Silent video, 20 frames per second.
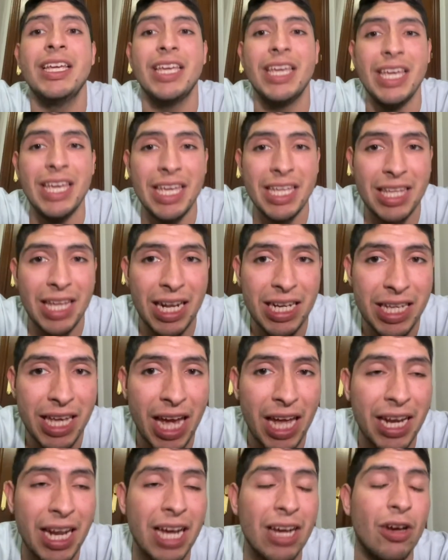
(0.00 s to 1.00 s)

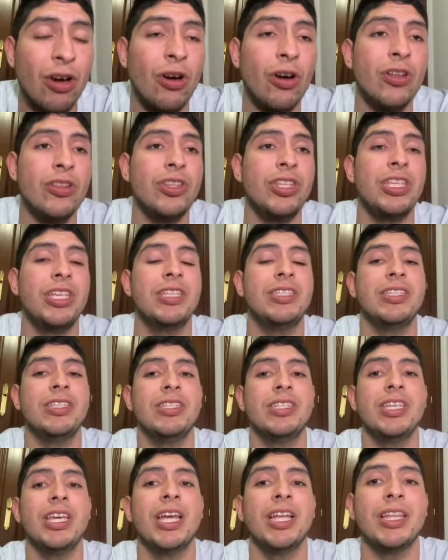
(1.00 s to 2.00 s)
italiana con
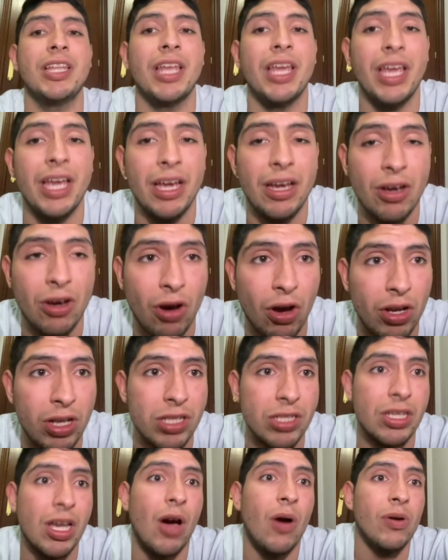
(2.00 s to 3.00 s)
17
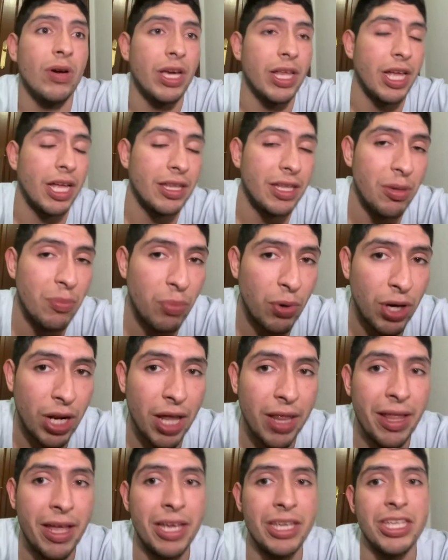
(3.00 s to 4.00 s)
goles. Aunque la
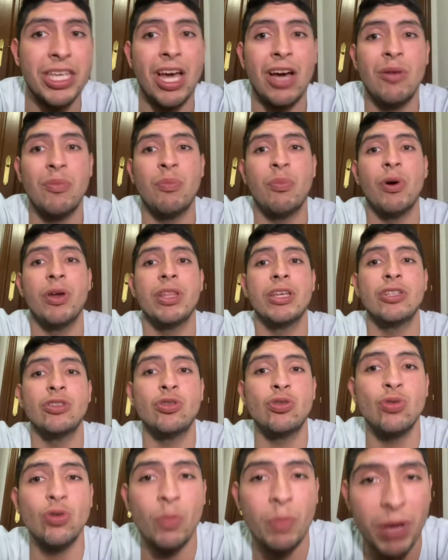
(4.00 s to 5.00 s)
temporada y aún puede
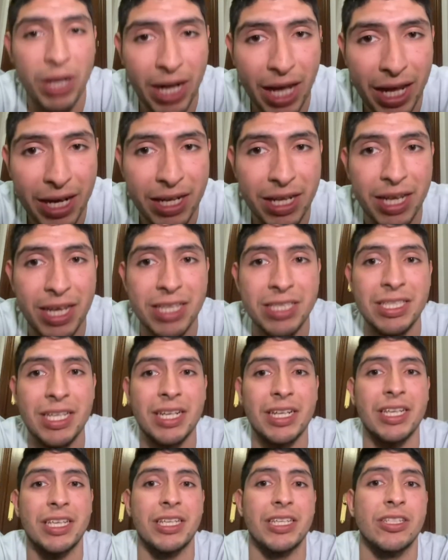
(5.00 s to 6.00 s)
superar ese
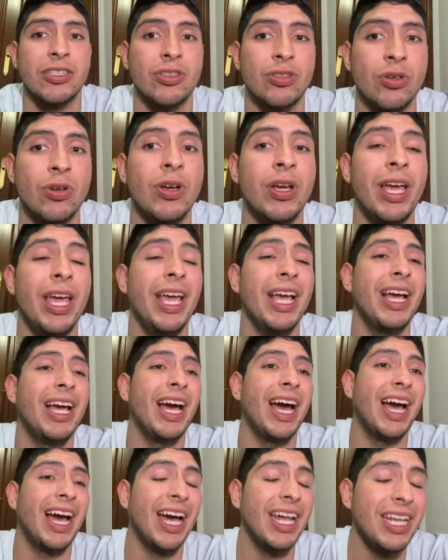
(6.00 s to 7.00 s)
registro.
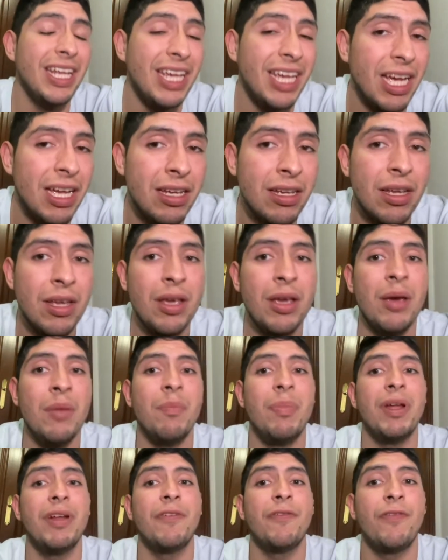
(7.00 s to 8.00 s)
Encajaría
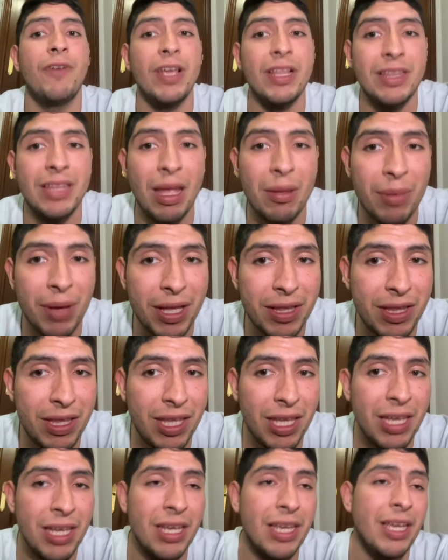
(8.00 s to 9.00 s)

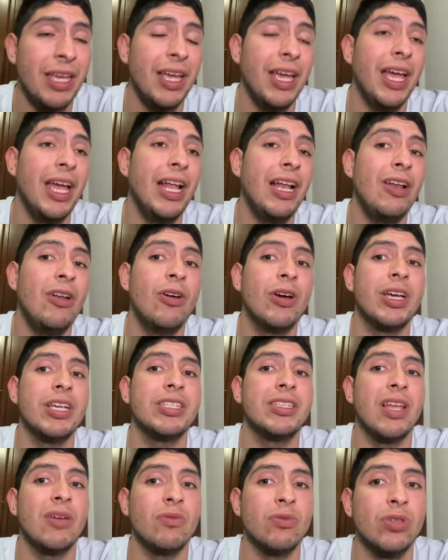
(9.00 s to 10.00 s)
perfectamente en lo que
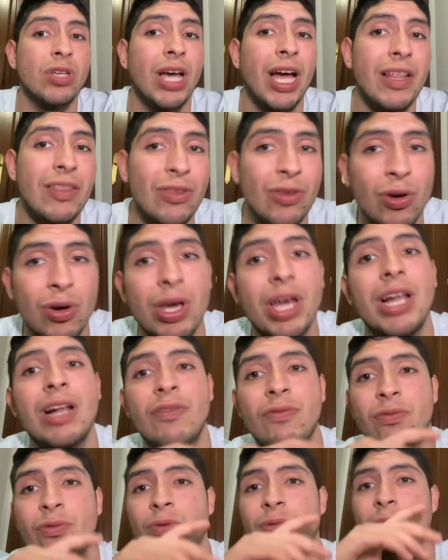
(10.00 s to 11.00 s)
está buscando el
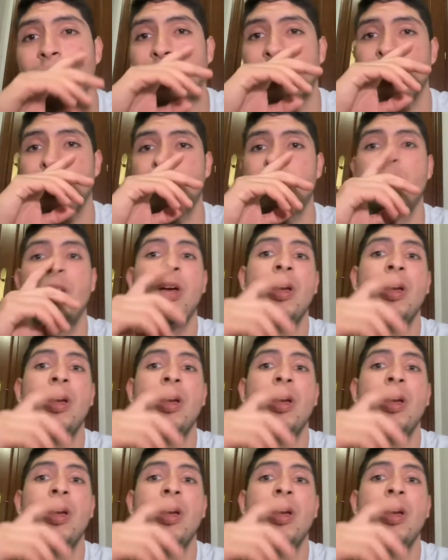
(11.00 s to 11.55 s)
Fútbol Club